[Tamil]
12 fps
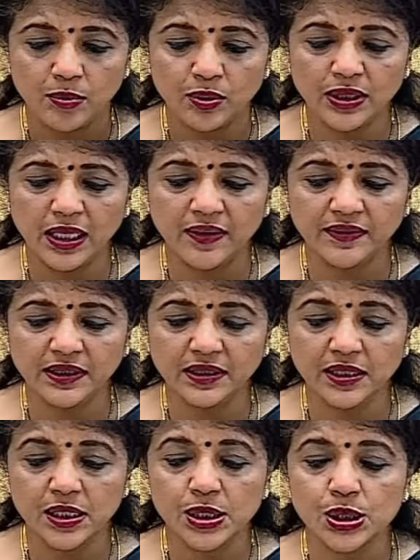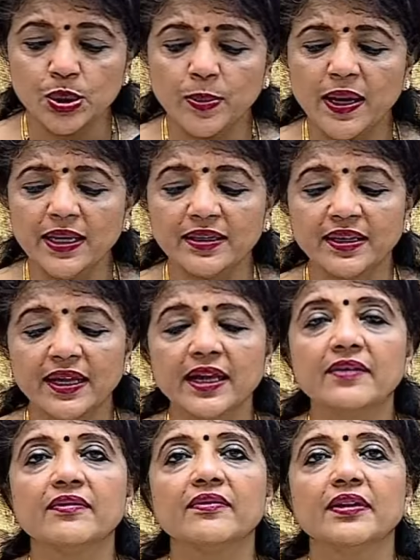முதலாவது சுபா என்ற
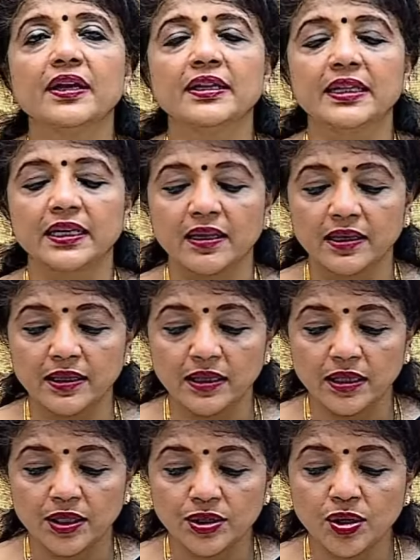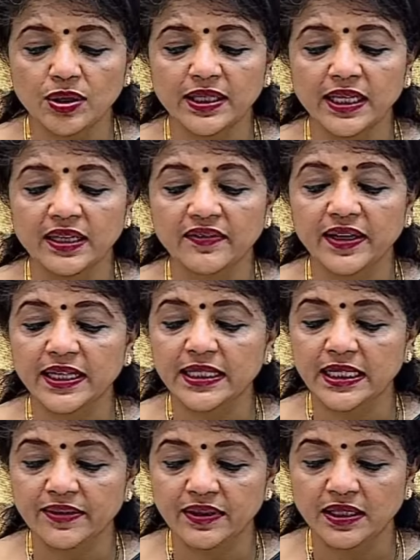நேர் எழுதியிருக்காங்க டாக்டர் எனக்கு
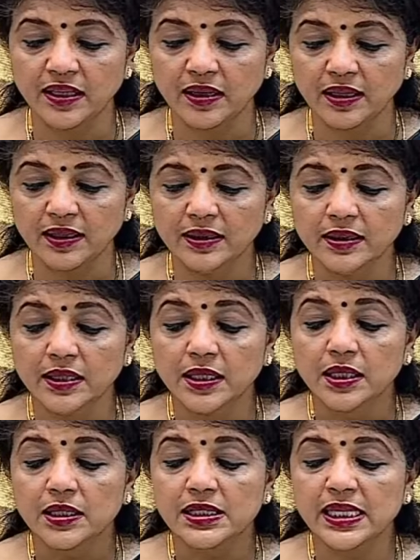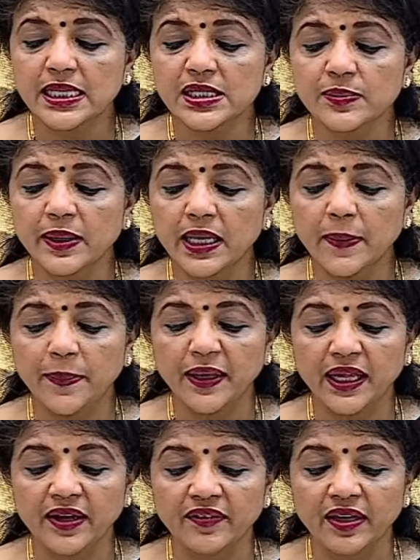வயது இருபத்தி நாலு செக்ஸ் வைக்க
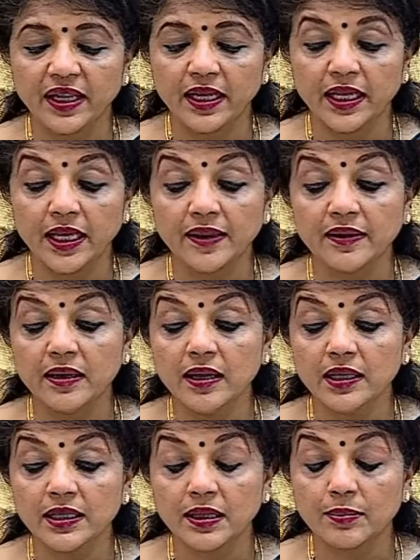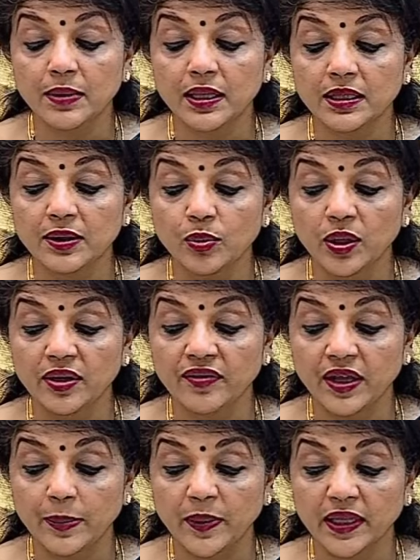பிடிக்கவில்லை எதனால் இதன் மாதிரி உணர்வு
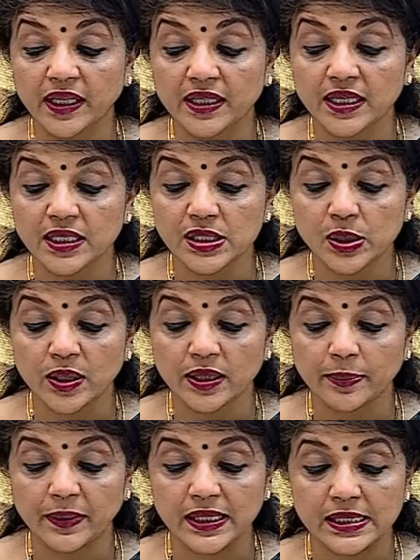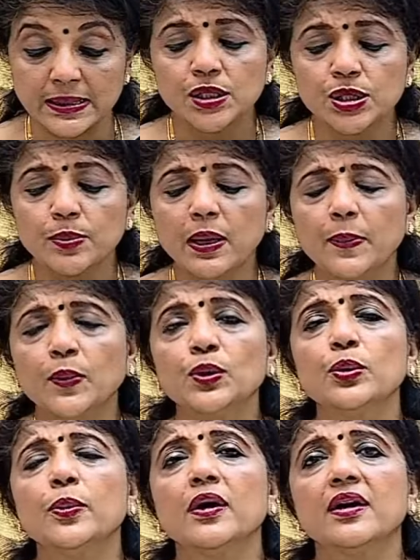ஏற்படுகிறது என்று சொல்லுங்கள் ப்ளீஸ் சுபா
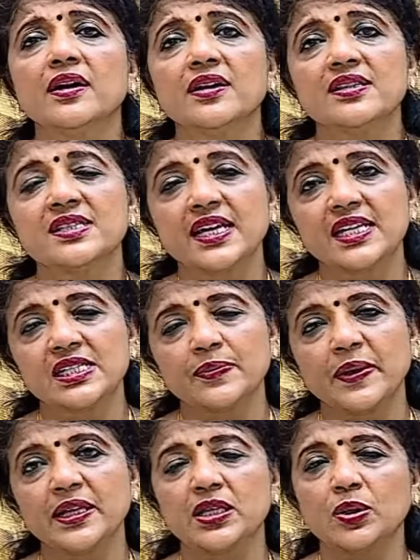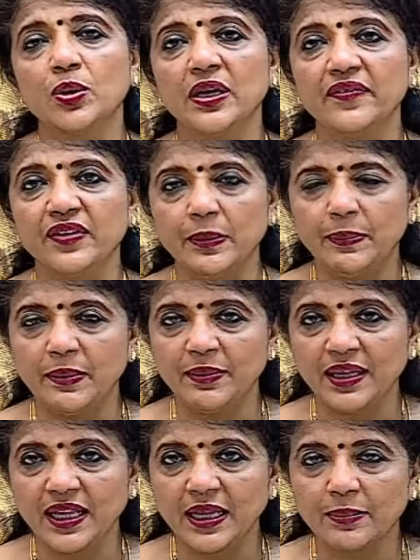பொதுவாக செக்ஸ் வைத்துக்கொள்ள
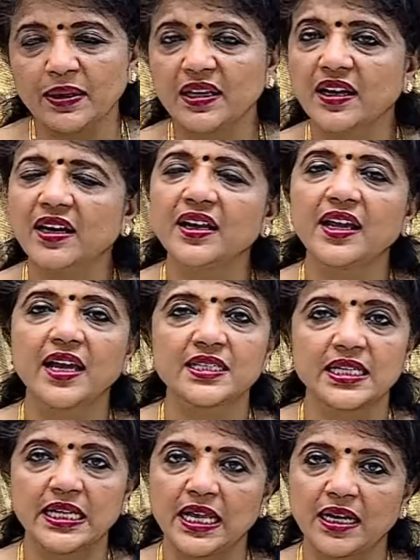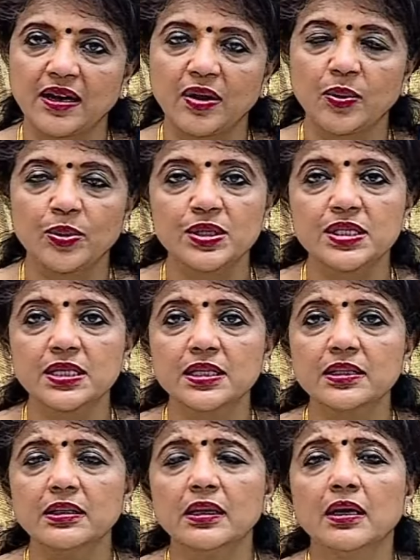விருப்பமில்லை என்பது ரெண்டு கேட்டகரியாக இருக்கலாம் ஒன்று
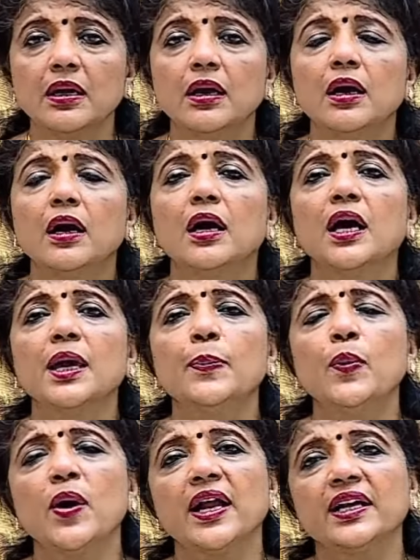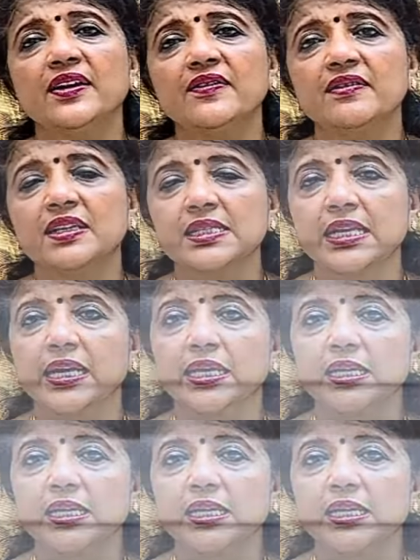ஹைப்போ ஆக்டிவ் டிசைர்